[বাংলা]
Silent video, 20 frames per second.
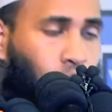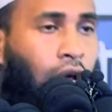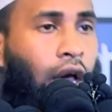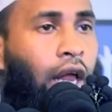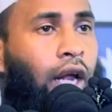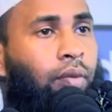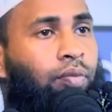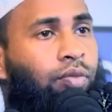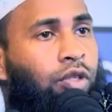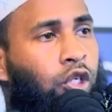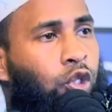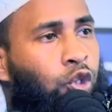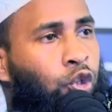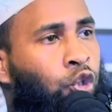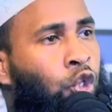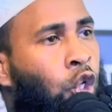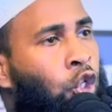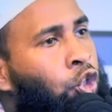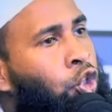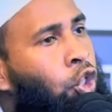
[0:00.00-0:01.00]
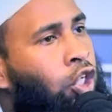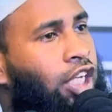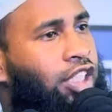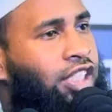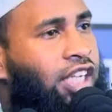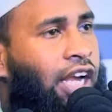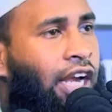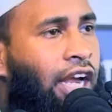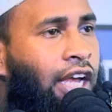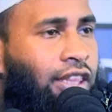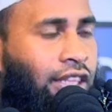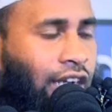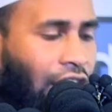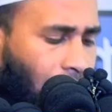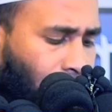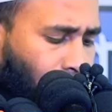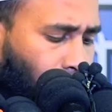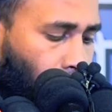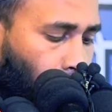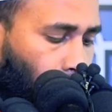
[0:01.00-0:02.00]
টোটাল চোদ্দোটা জায়গায়
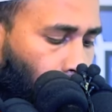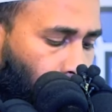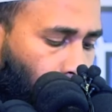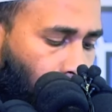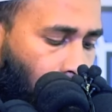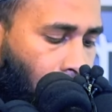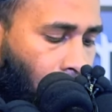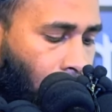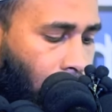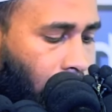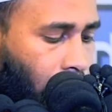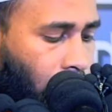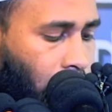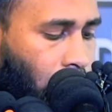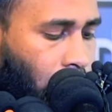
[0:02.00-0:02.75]
ত্রাণ বিতরণ করা হয়